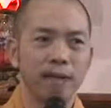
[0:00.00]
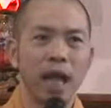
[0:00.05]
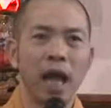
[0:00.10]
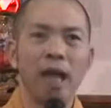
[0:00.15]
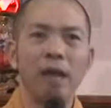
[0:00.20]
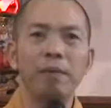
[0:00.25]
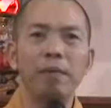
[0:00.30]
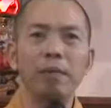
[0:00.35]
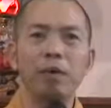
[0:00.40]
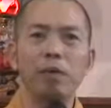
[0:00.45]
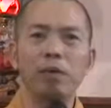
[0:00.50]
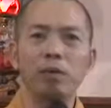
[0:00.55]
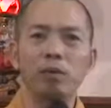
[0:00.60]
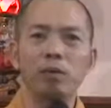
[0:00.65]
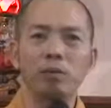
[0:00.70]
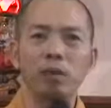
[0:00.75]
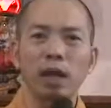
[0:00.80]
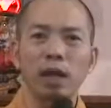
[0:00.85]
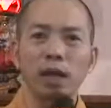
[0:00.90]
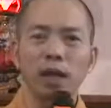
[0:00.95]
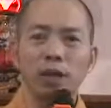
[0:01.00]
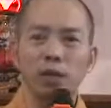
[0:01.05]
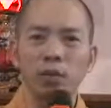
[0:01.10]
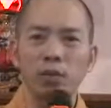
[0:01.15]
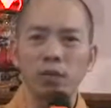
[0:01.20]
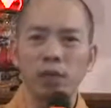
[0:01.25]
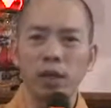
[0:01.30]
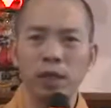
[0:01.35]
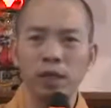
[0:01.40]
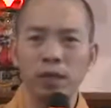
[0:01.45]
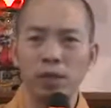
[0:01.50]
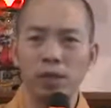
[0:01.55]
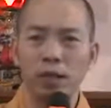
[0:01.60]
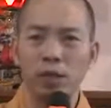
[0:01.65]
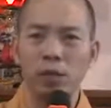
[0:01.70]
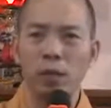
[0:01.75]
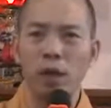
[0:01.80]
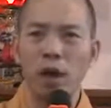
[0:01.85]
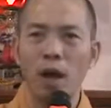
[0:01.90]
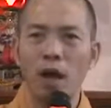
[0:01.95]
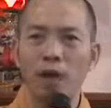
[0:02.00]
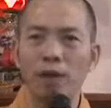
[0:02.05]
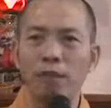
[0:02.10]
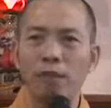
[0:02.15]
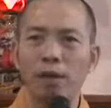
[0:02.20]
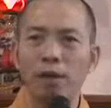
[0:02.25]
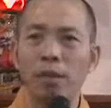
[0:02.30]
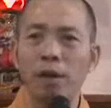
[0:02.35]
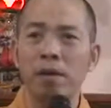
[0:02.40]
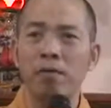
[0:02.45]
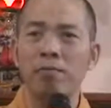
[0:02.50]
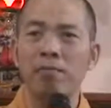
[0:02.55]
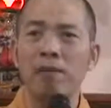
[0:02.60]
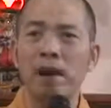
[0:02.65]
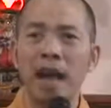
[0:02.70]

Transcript: Ai biểu chúng ta dùng cái chìa khóa không phải bằng